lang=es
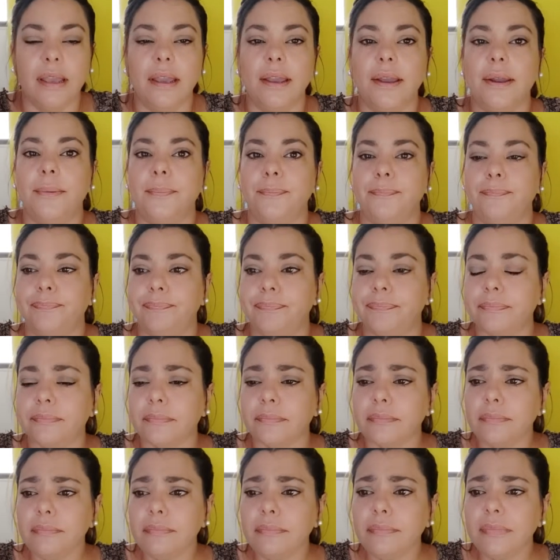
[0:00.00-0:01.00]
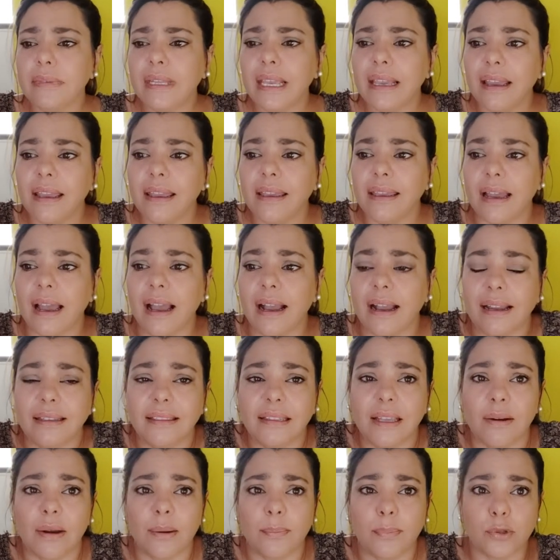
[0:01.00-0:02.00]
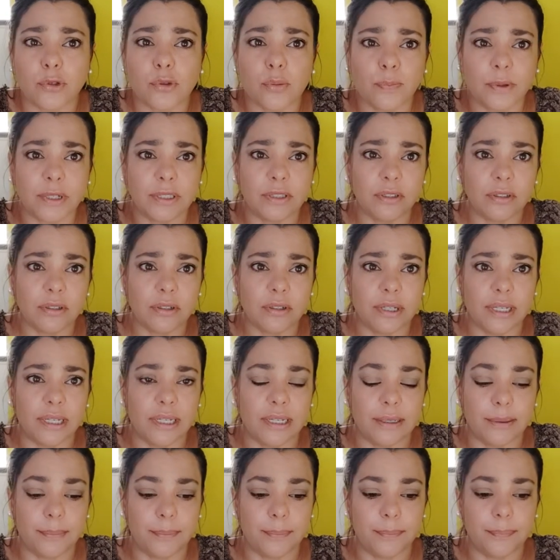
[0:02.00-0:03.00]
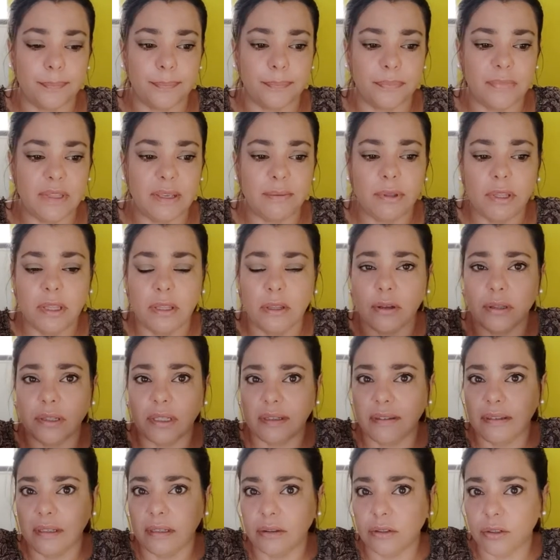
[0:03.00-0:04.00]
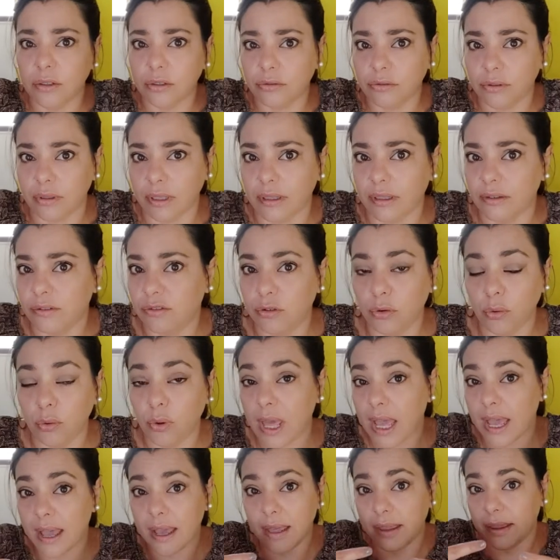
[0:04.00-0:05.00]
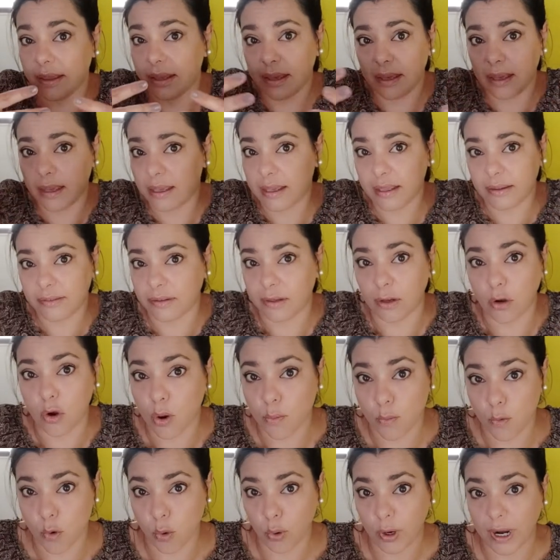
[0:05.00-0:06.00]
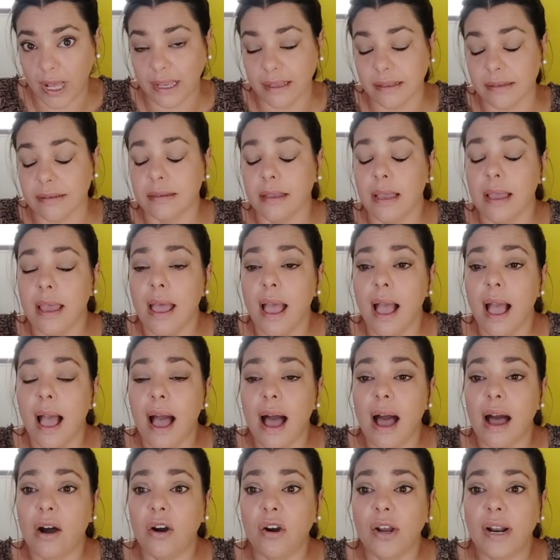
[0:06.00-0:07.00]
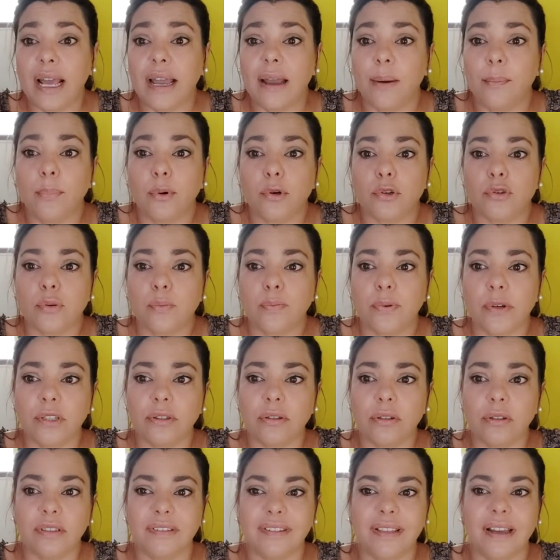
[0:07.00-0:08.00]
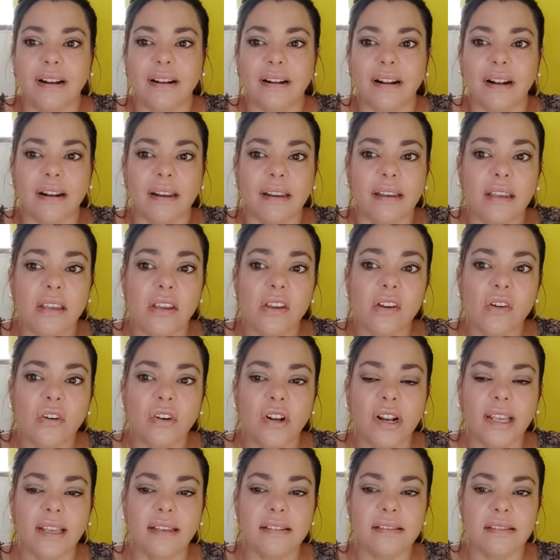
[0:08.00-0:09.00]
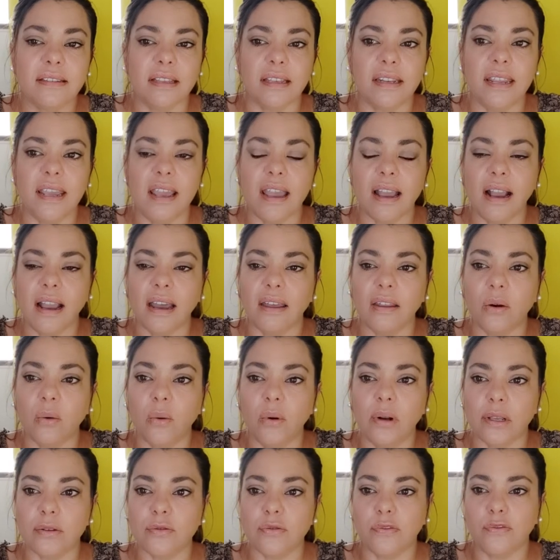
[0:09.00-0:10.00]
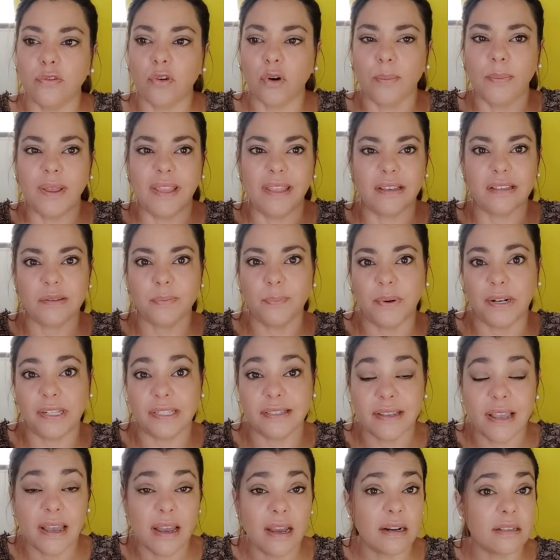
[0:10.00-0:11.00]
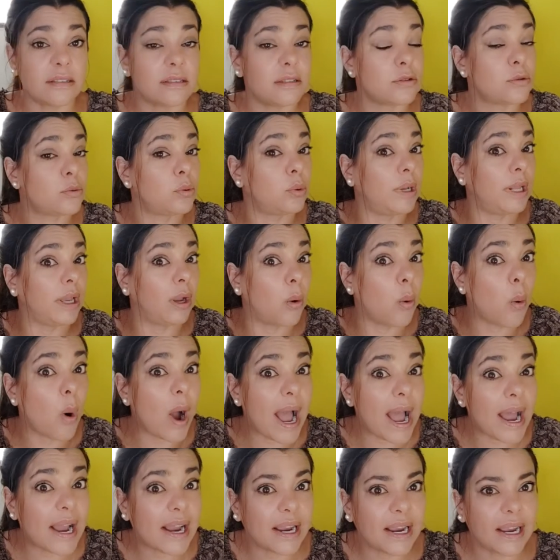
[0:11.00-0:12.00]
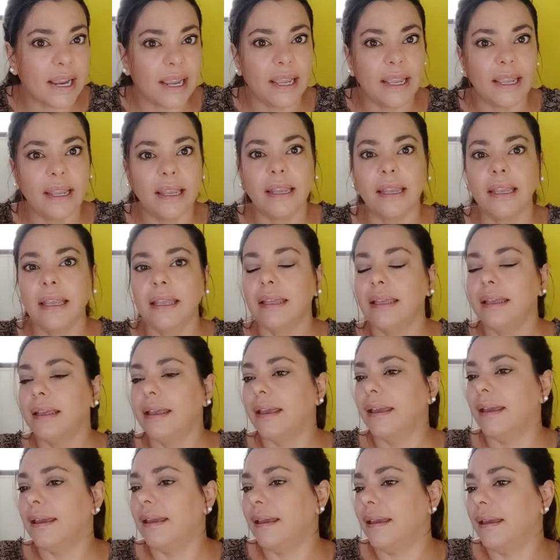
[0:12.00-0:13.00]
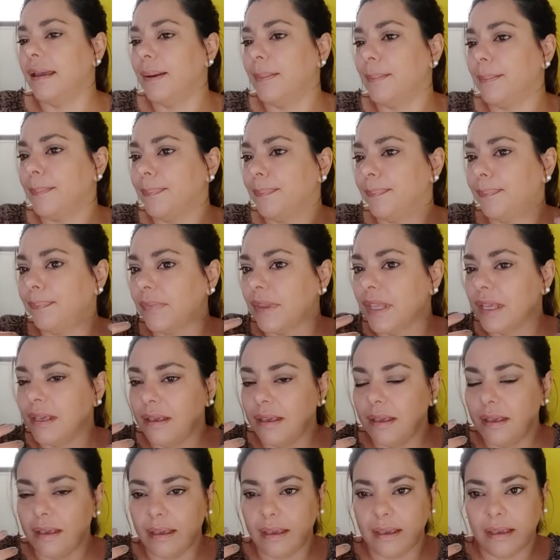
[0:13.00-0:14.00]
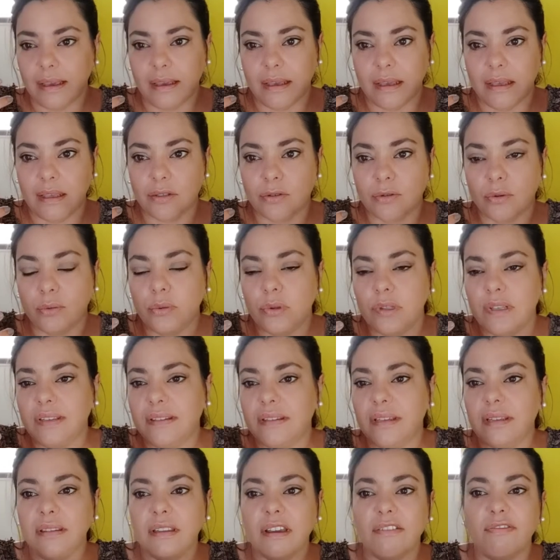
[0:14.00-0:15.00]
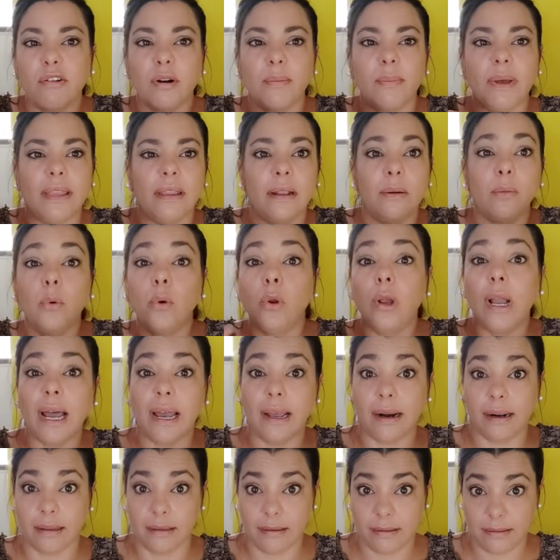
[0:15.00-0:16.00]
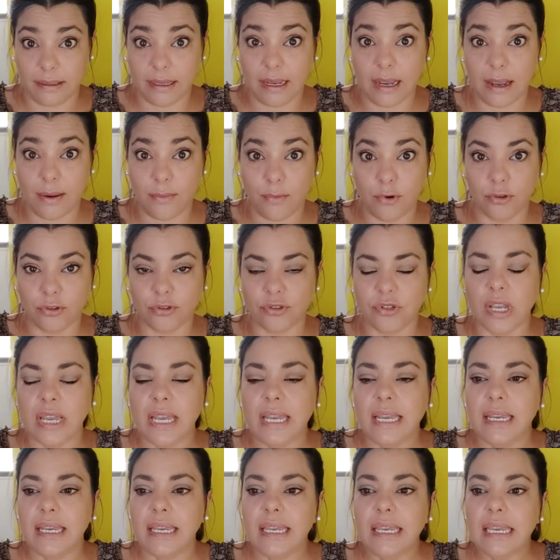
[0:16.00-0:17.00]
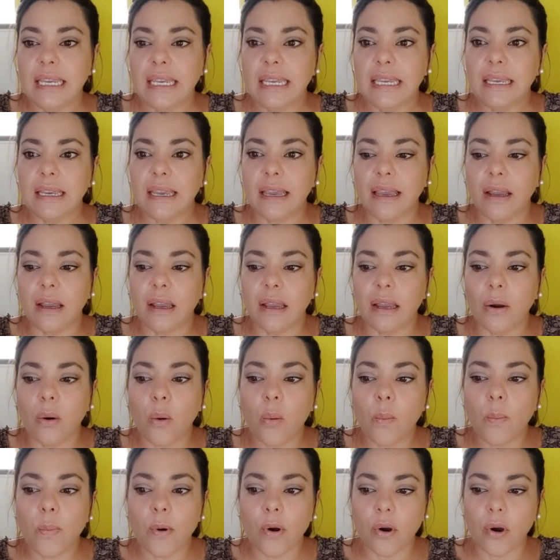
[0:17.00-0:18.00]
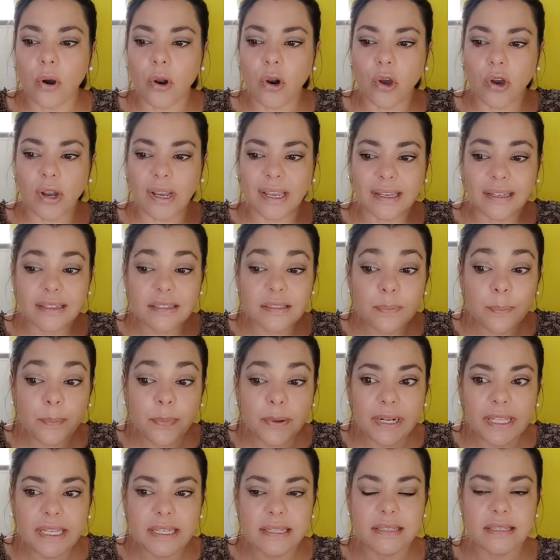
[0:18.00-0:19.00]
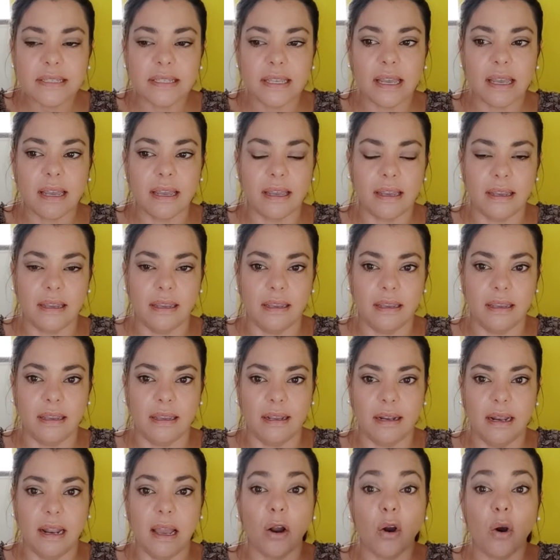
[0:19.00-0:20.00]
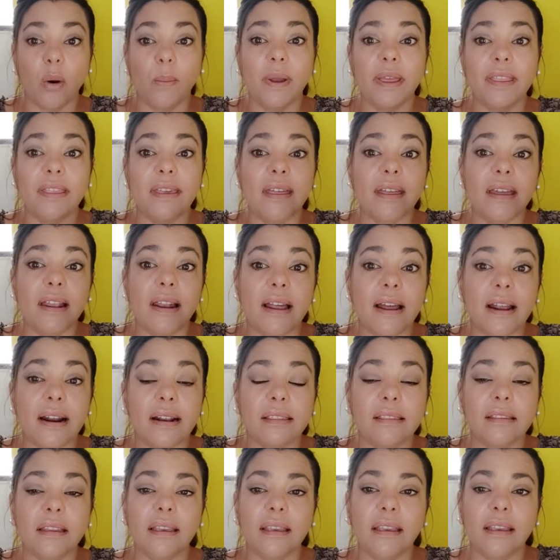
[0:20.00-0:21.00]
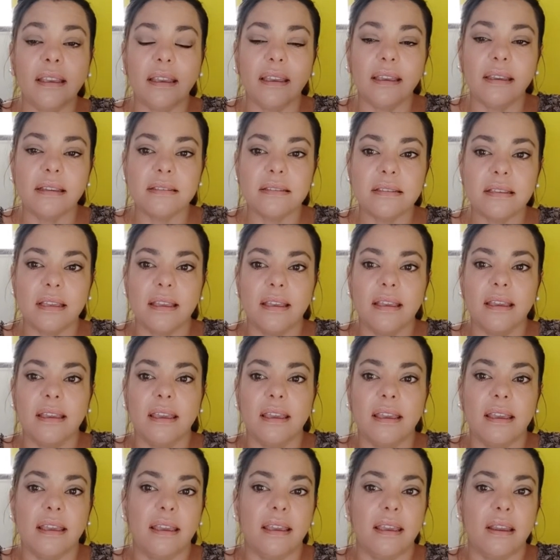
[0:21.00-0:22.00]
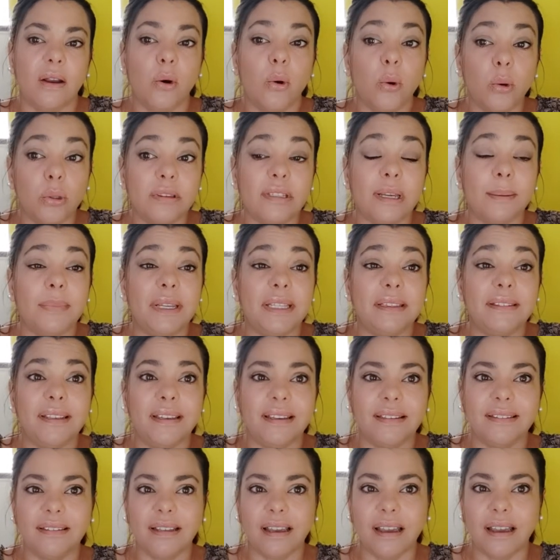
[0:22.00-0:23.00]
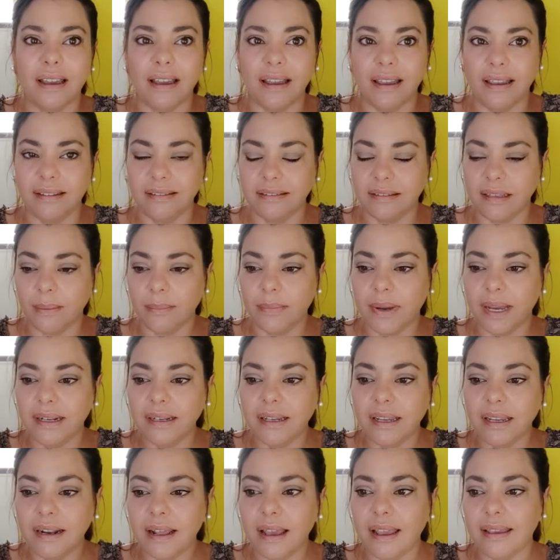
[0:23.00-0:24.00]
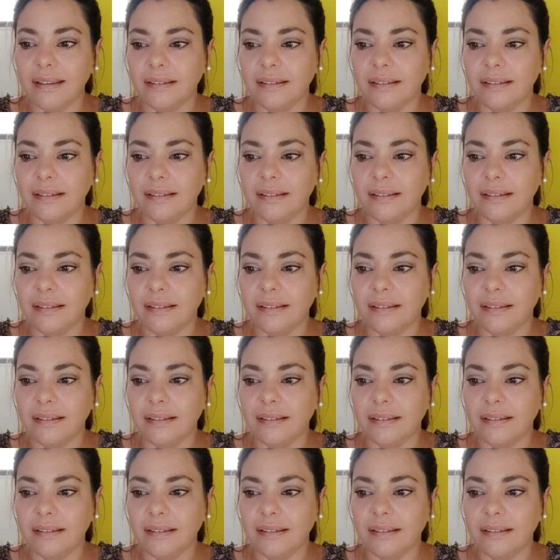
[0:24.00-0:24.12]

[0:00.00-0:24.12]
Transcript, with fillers: Em, eh, acá estaba, por supuesto, em, dividido en distintas eh, ciudades y comunas. Ahora, por supuesto, estas regiones tenían cada una su forma de expresarse, su lenguaje, em, eh, sus distintas formas del vulgar, digamos. Y un poco lo que expresa la comedia del arte es eh, justamente esta, manera,